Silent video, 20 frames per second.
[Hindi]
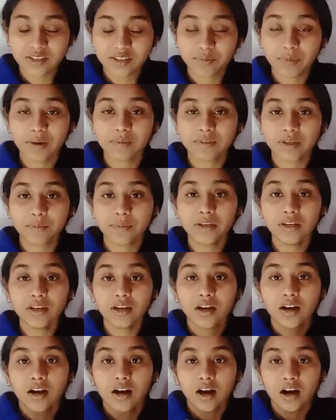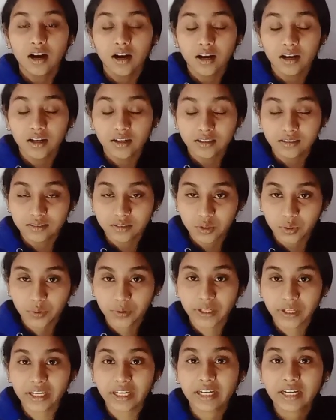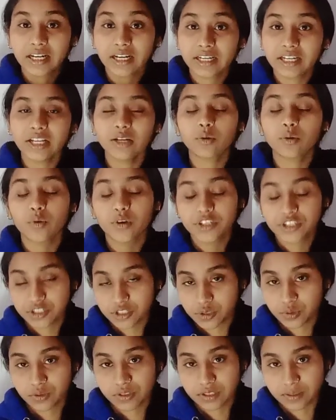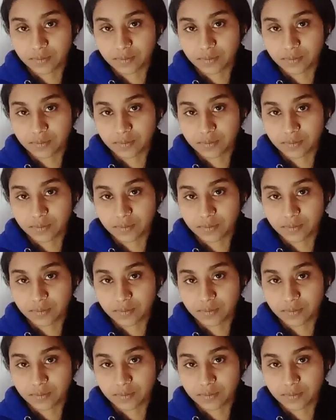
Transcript: जिसमें हम सभी थोड़े कठिन क्वेश्चंस को